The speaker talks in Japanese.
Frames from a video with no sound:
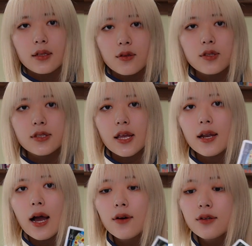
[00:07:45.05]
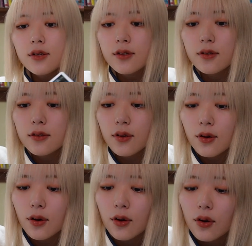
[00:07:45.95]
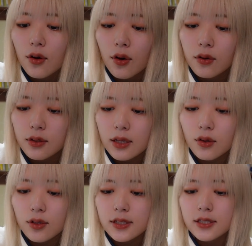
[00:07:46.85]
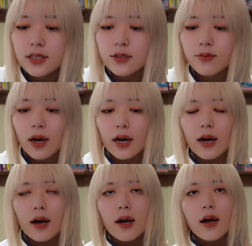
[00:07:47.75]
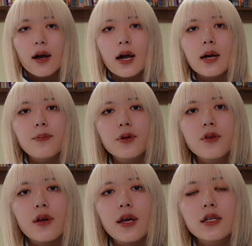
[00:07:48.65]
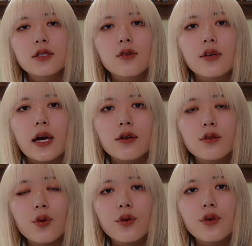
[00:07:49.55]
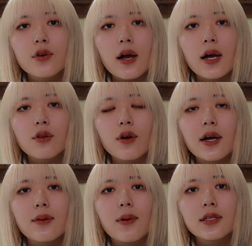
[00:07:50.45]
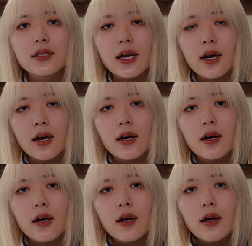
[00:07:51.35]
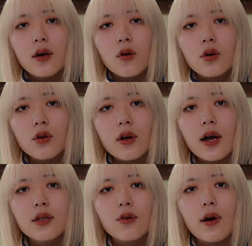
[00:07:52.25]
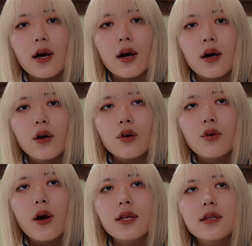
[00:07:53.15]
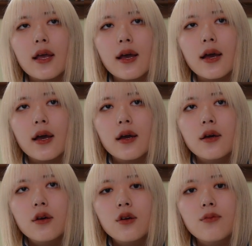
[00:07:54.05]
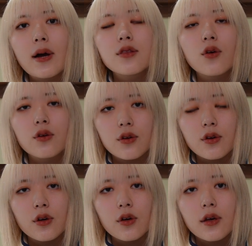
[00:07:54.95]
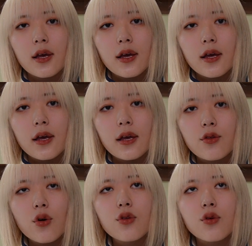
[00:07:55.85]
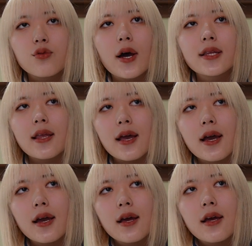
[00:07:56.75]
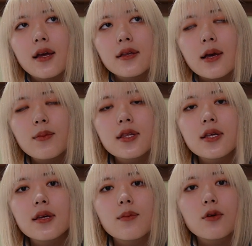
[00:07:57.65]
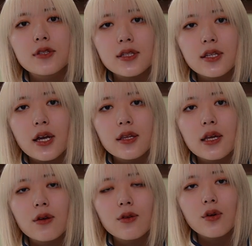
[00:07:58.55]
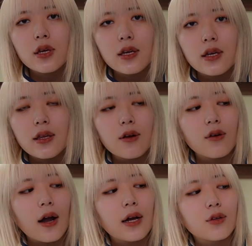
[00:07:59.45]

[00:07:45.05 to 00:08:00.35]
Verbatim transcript: そしてラウール君の本音の位置には、カップのエースの逆というカードが出ました。このカードは不安定、不満足、えー、情緒不安定、寂しい気持ちになっている時に出るカー